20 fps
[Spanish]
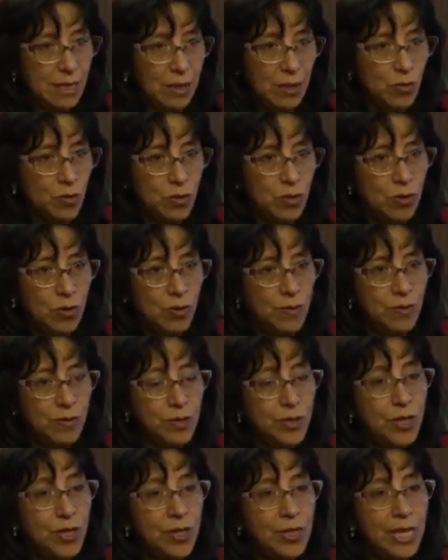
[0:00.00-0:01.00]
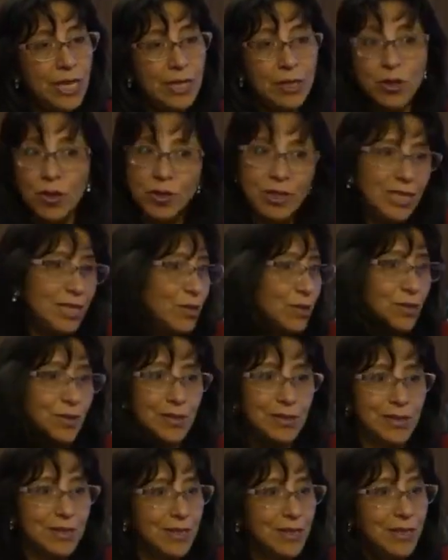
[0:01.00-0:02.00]
Pero mm,
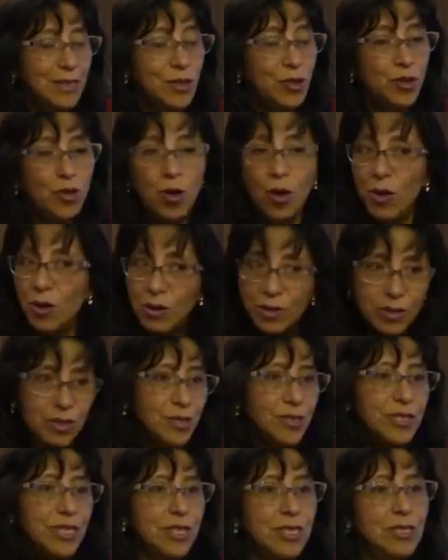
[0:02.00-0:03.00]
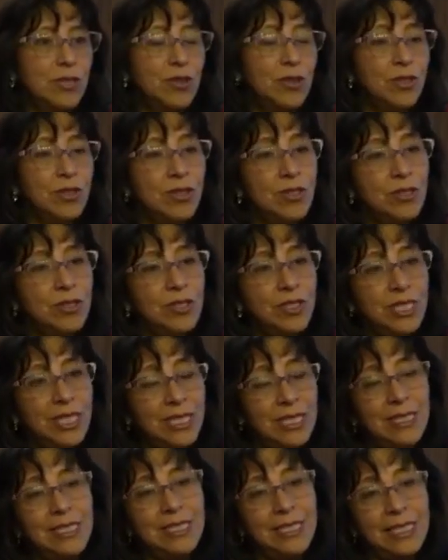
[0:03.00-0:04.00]
también cabe la
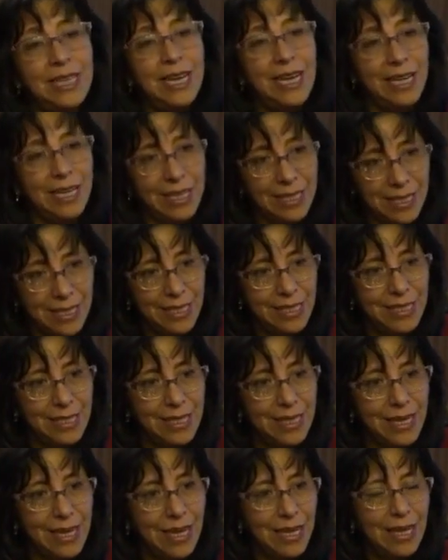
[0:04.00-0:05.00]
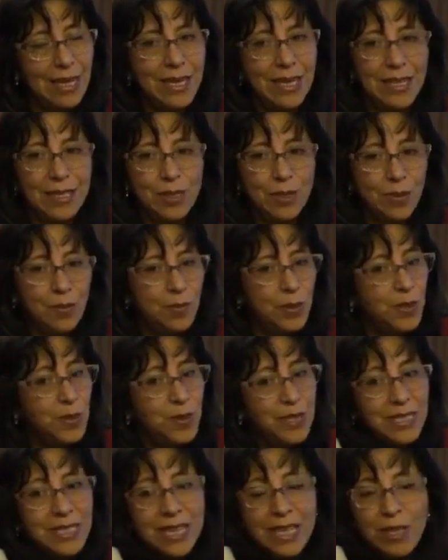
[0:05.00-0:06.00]
posibilidad de que incluso la
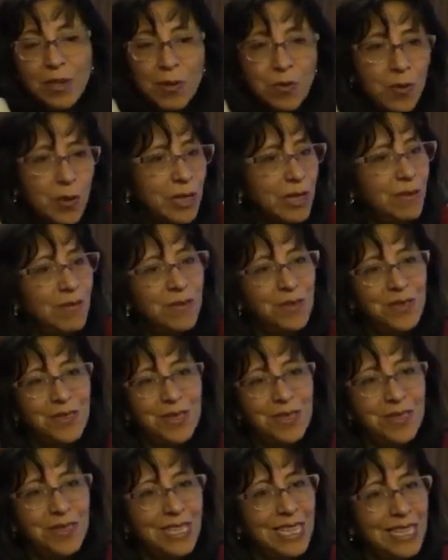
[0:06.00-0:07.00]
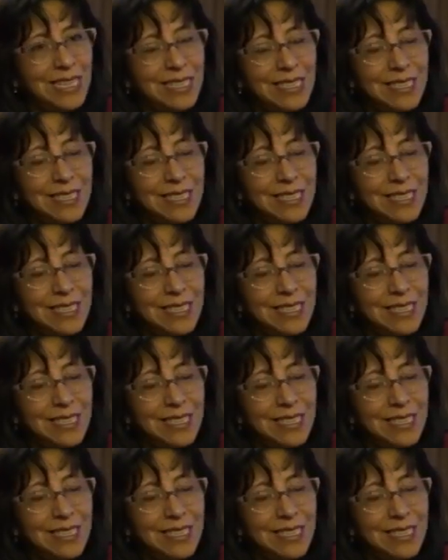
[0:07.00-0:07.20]
persona aún consciente de su